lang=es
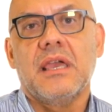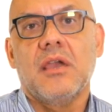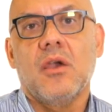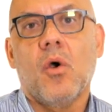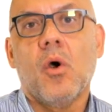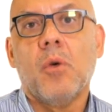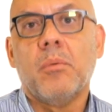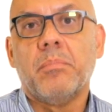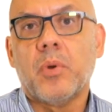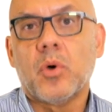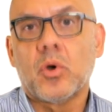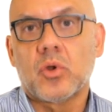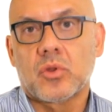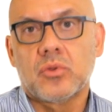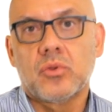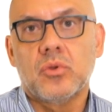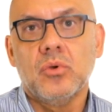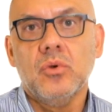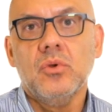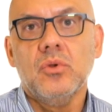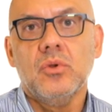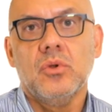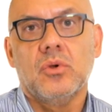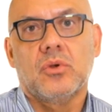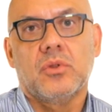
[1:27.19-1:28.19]

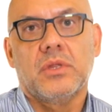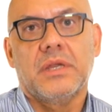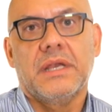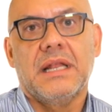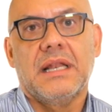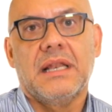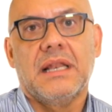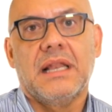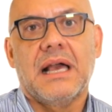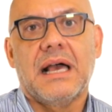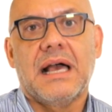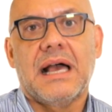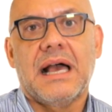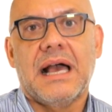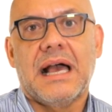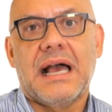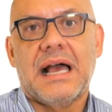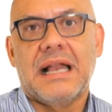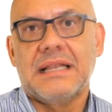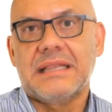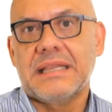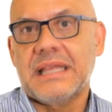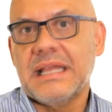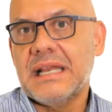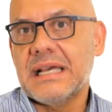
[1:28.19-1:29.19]
oportuno de la
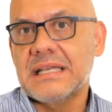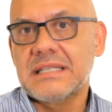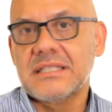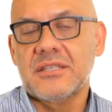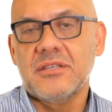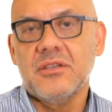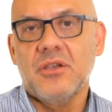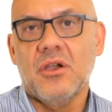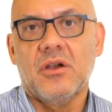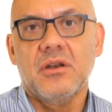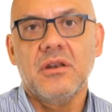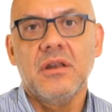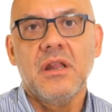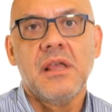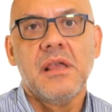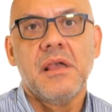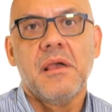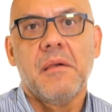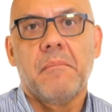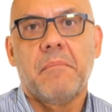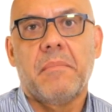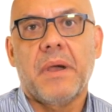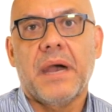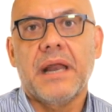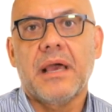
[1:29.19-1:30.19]
alteración
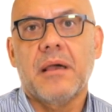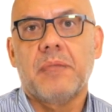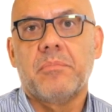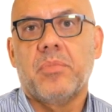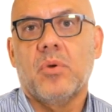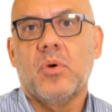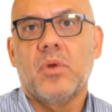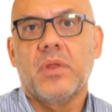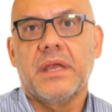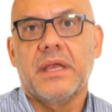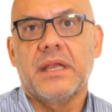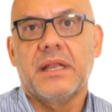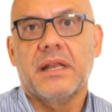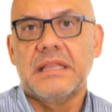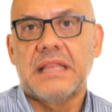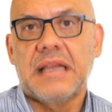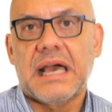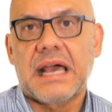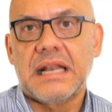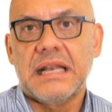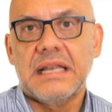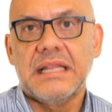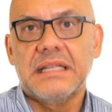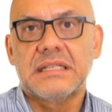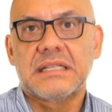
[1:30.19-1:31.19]
para poder
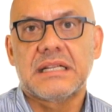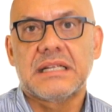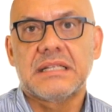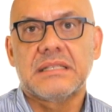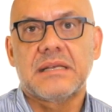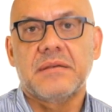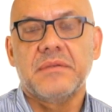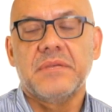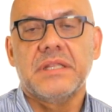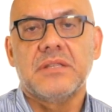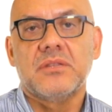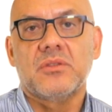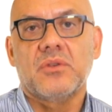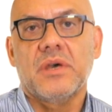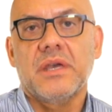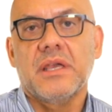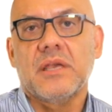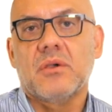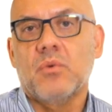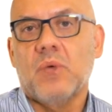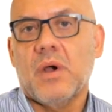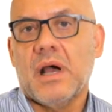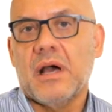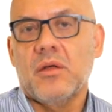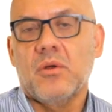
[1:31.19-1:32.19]
darle tratamiento
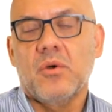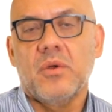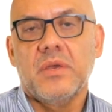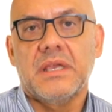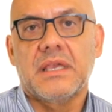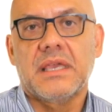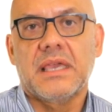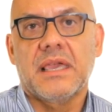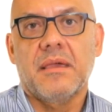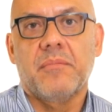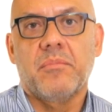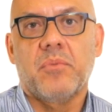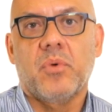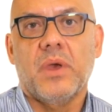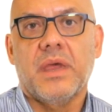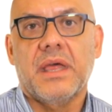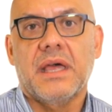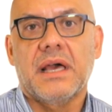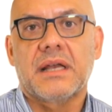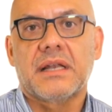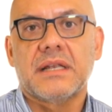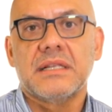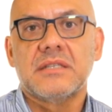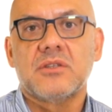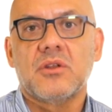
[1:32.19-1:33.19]
adecuado y que
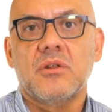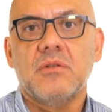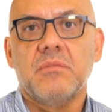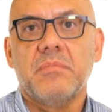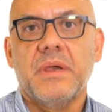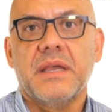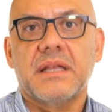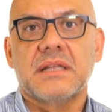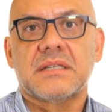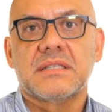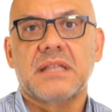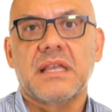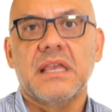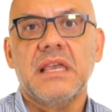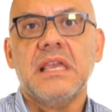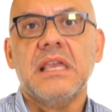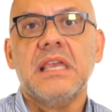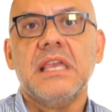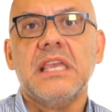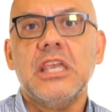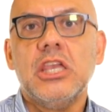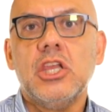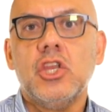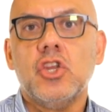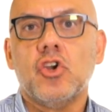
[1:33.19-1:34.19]
pueda resolverse
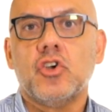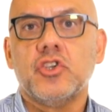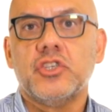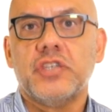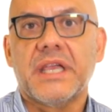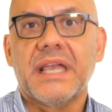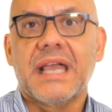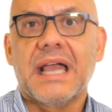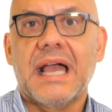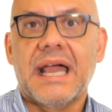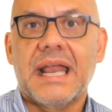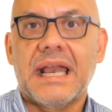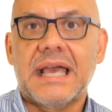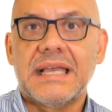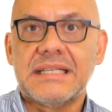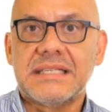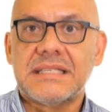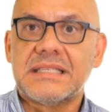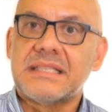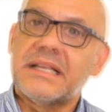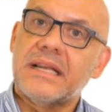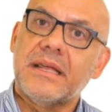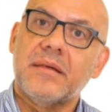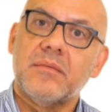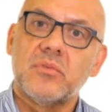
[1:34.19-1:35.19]
y no llegar a
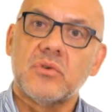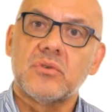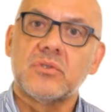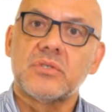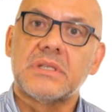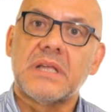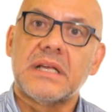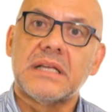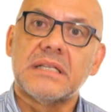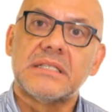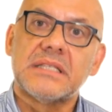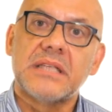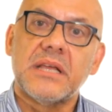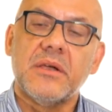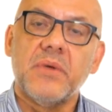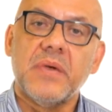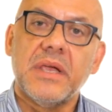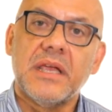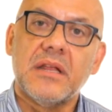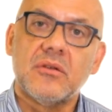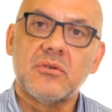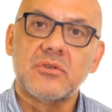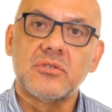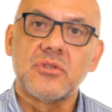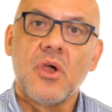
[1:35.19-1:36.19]
extremos tan
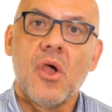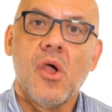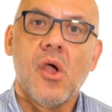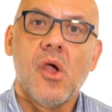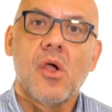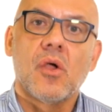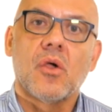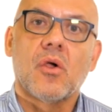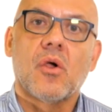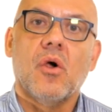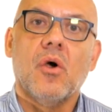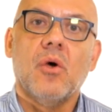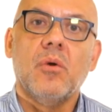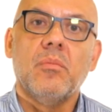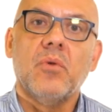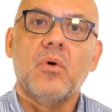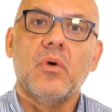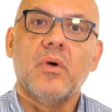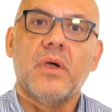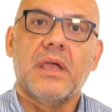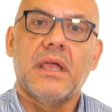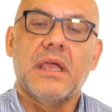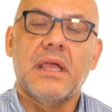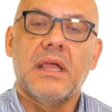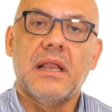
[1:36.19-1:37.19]
severos
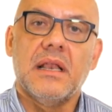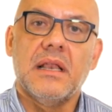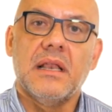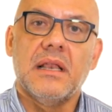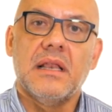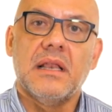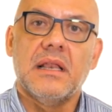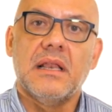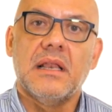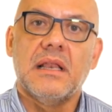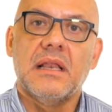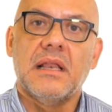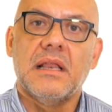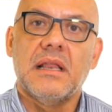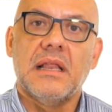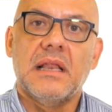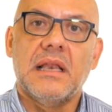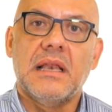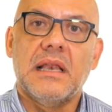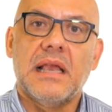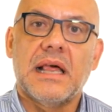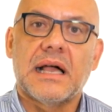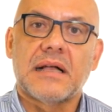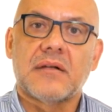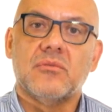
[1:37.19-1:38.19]
como
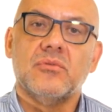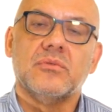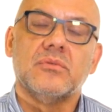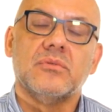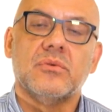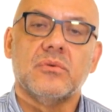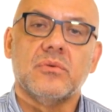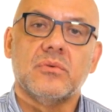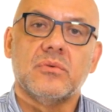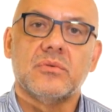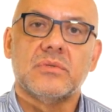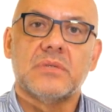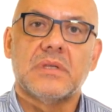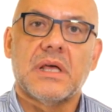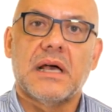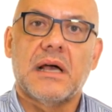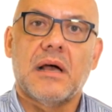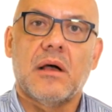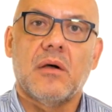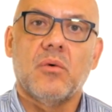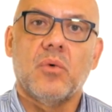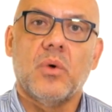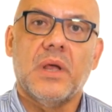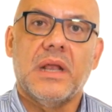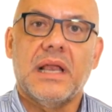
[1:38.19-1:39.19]
la
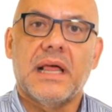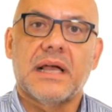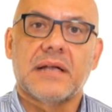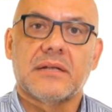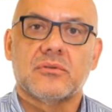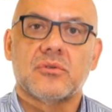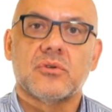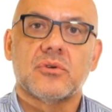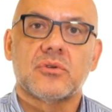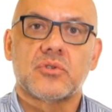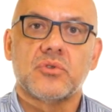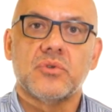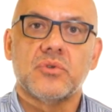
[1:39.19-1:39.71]
conducta o el acto